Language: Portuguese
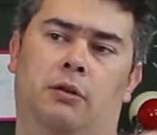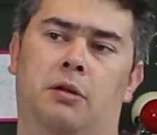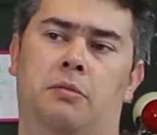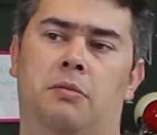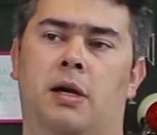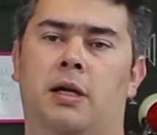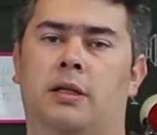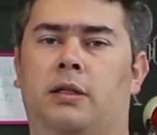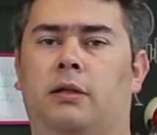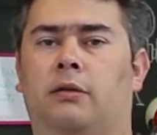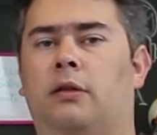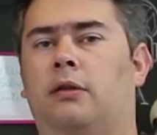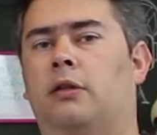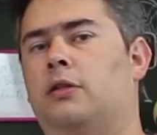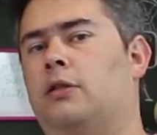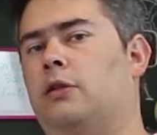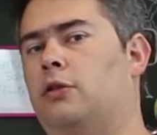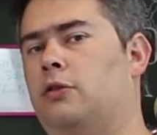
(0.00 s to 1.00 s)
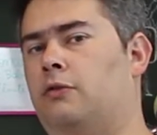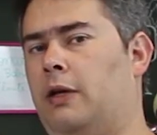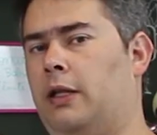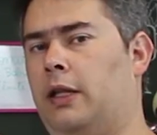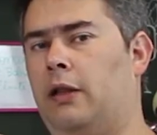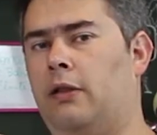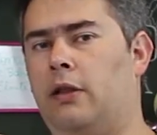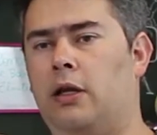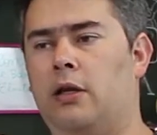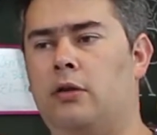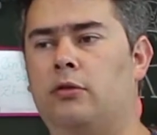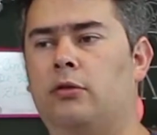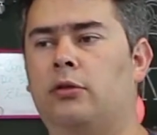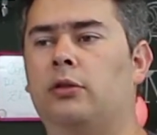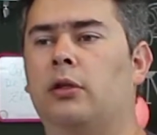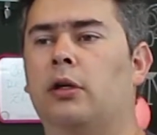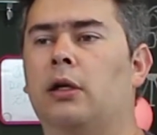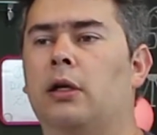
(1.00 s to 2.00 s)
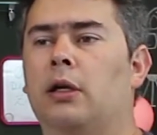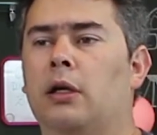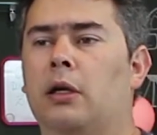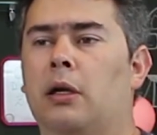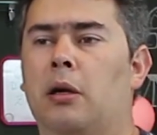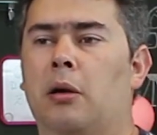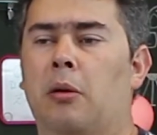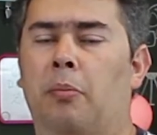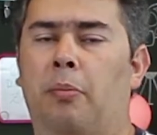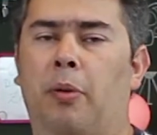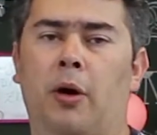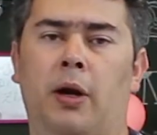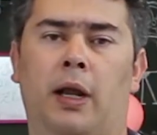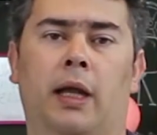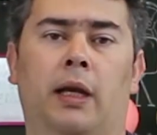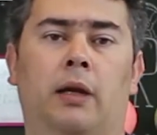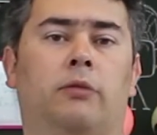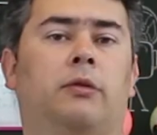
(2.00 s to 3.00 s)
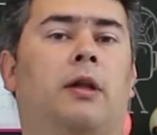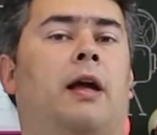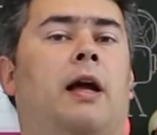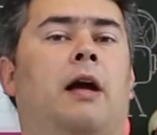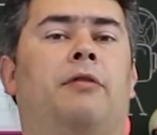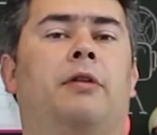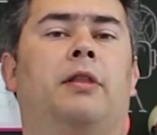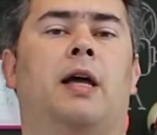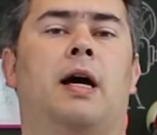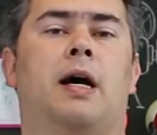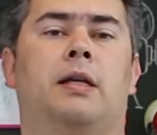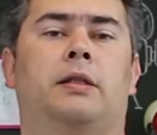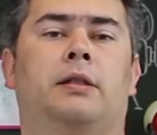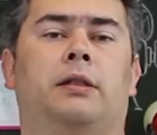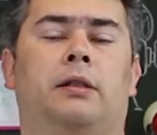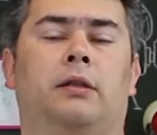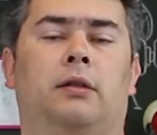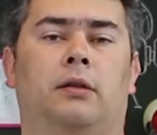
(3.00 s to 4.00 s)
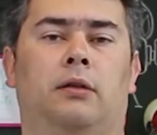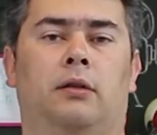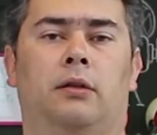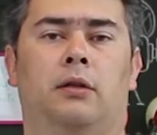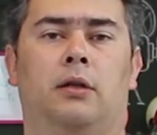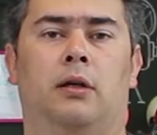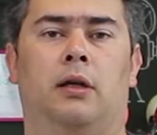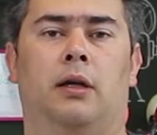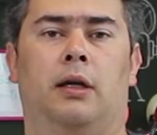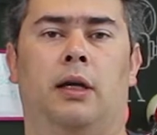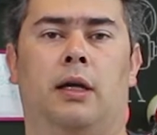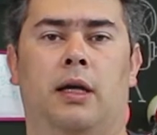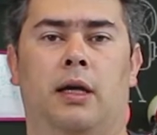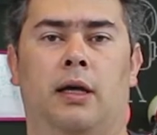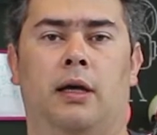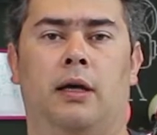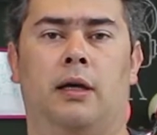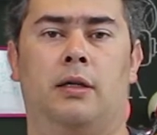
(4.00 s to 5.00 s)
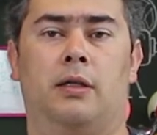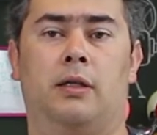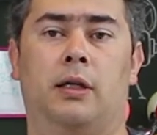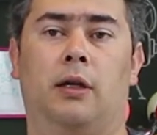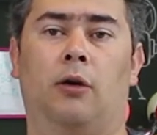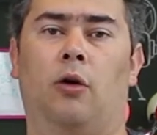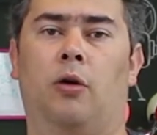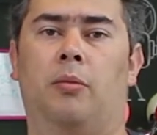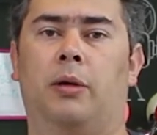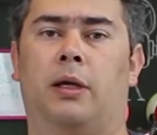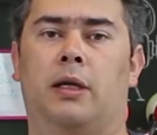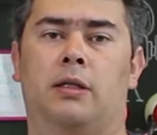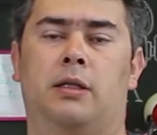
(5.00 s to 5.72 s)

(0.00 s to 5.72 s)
animais que têm tecidos verdadeiros, porém não têm cavidade é, celômica.